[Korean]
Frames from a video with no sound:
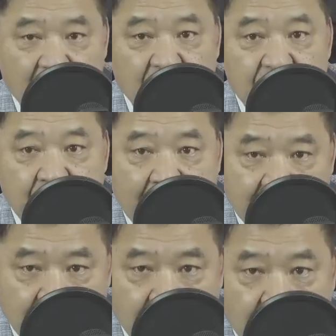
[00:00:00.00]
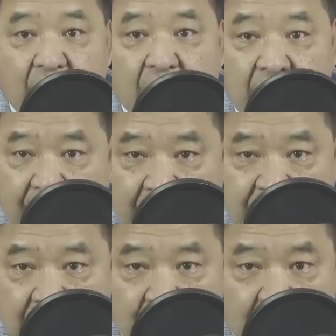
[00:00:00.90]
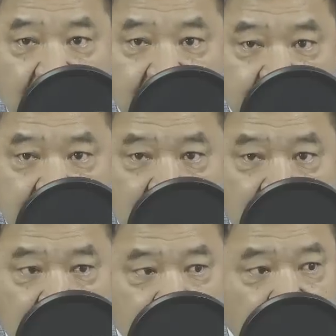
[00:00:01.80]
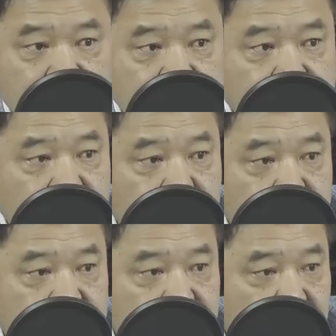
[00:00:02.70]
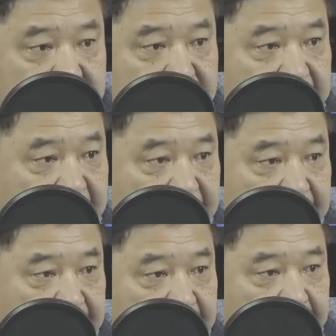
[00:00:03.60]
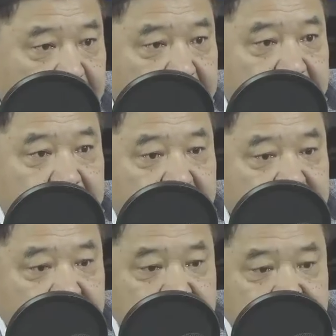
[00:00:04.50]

의왕으로 의왕시에 뭐가 있습니까? 네 서울구치소가 있습니다. 굉장히